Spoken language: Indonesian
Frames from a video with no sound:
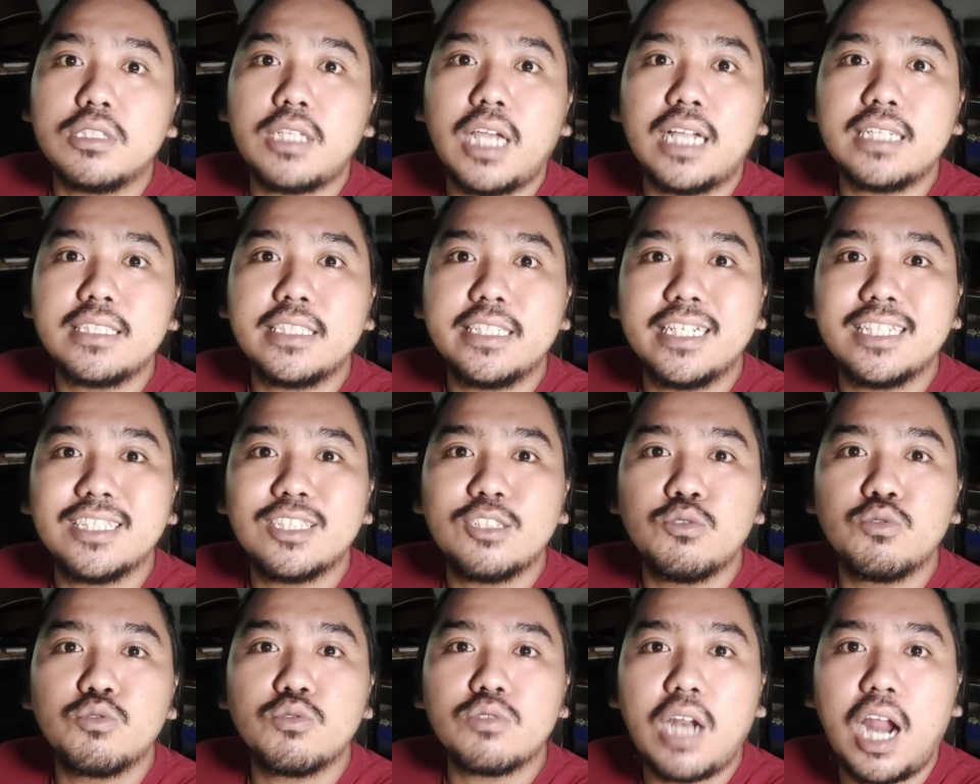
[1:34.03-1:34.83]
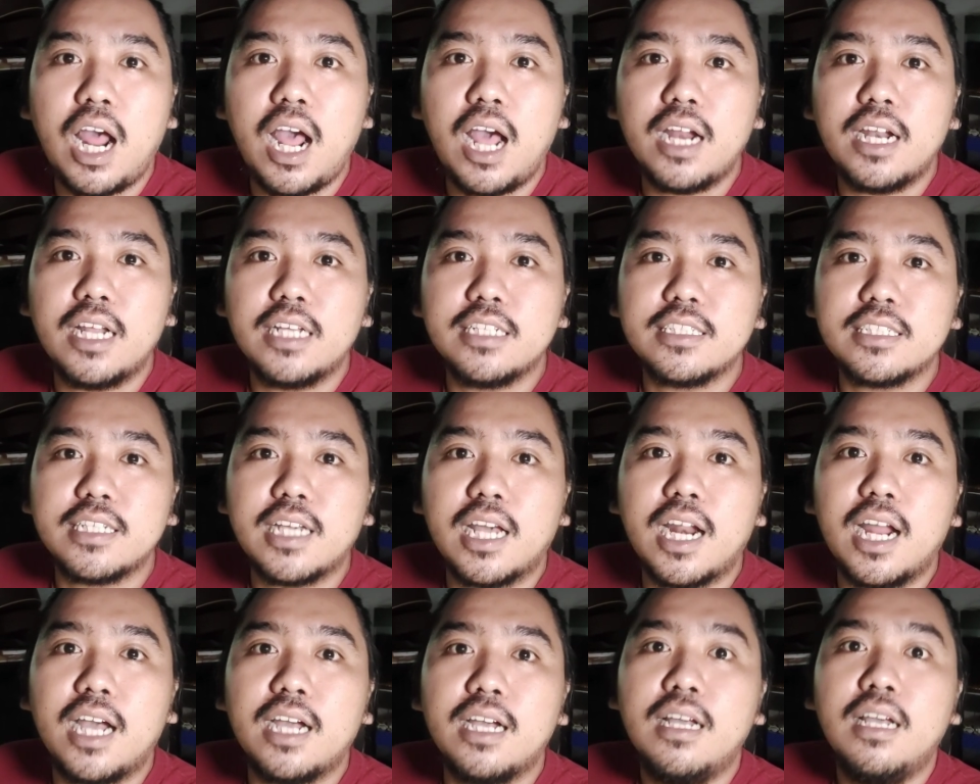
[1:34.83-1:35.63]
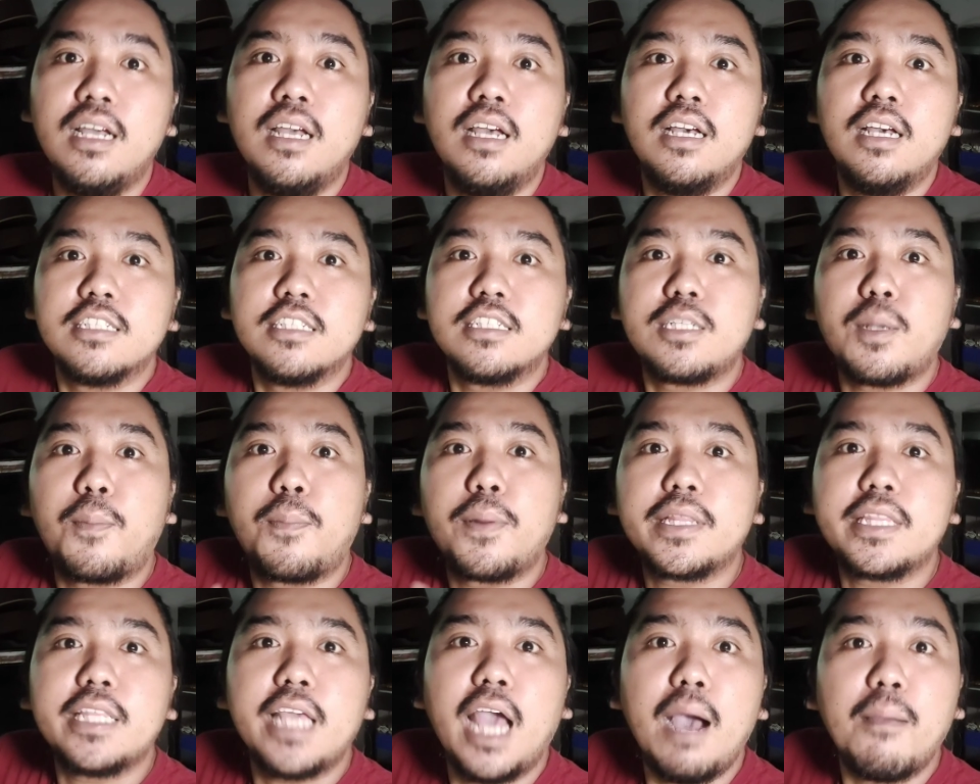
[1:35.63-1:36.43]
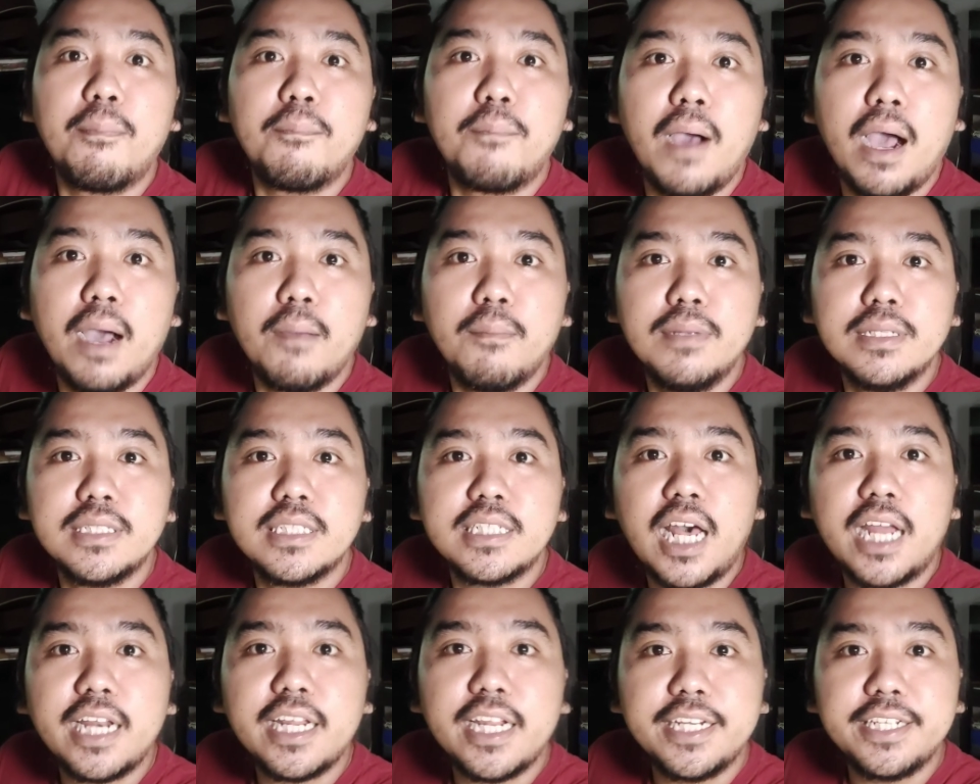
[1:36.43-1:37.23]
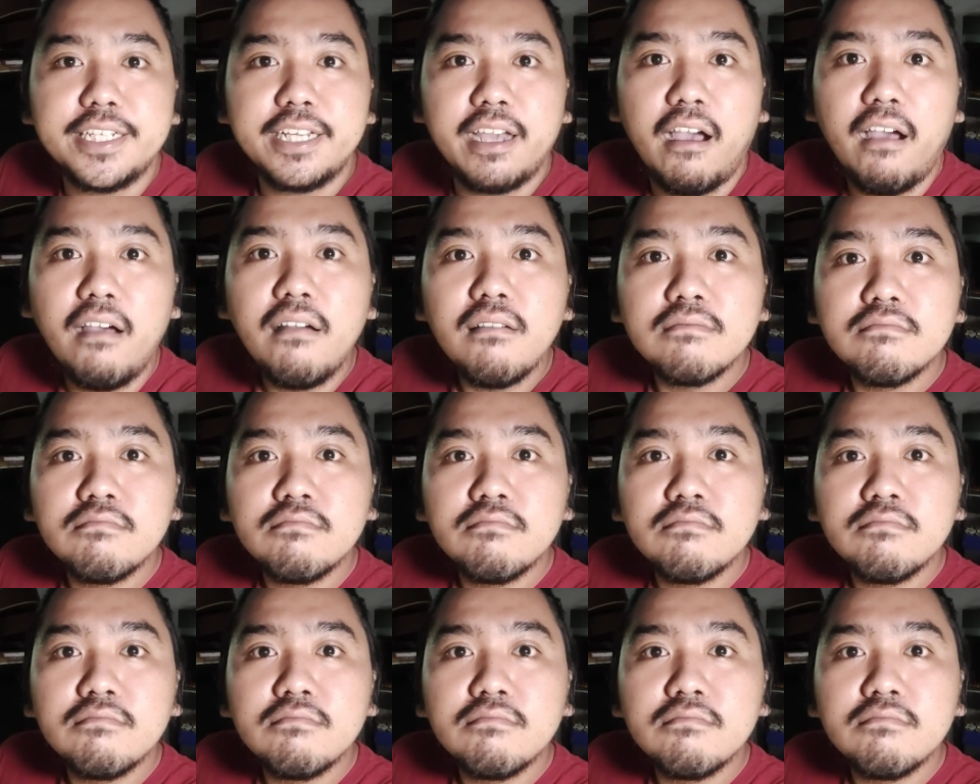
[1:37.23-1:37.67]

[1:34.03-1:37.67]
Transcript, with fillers: cacing, sutra dan sekarang seperti apa besarnya dia?